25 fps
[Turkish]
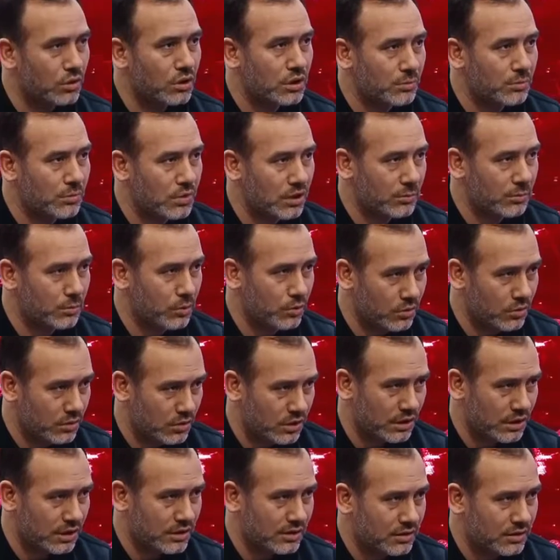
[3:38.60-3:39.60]
etme
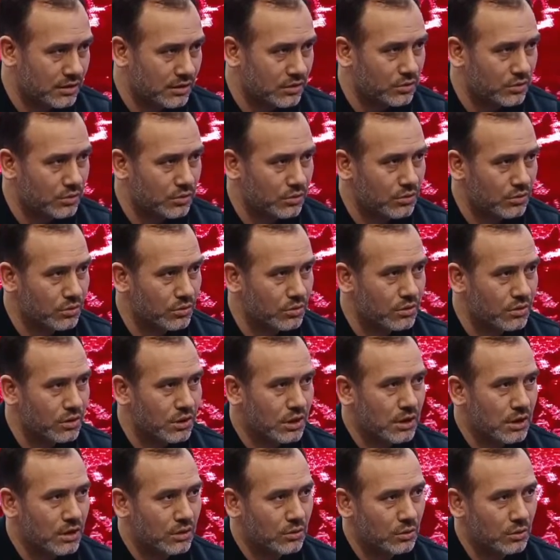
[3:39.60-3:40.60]
politikası yürütüyor.
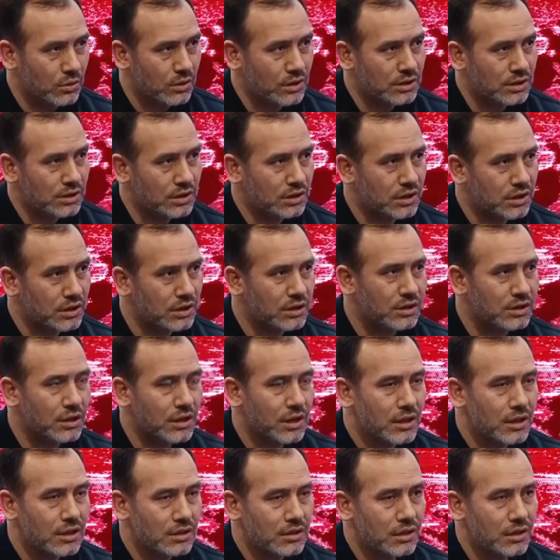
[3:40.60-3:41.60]
Dolayısıyla
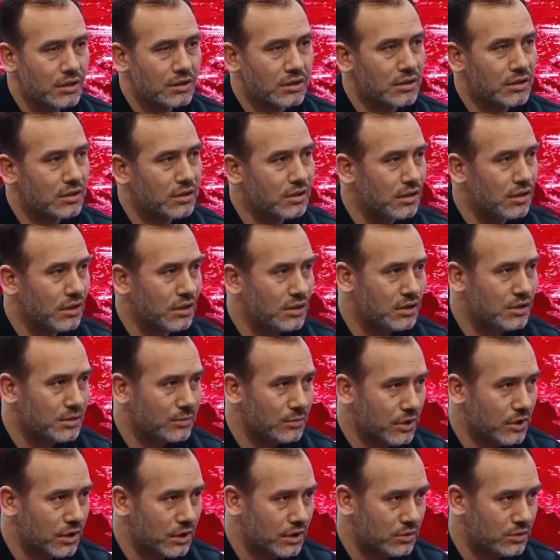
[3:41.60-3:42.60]
çeşitli
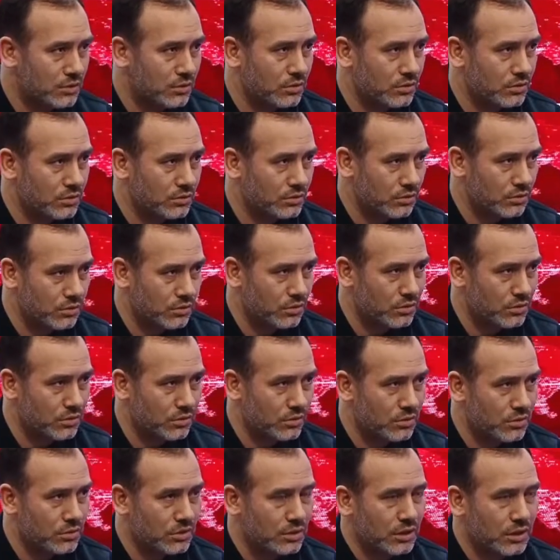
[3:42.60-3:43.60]
asimilasyon yürütüyor.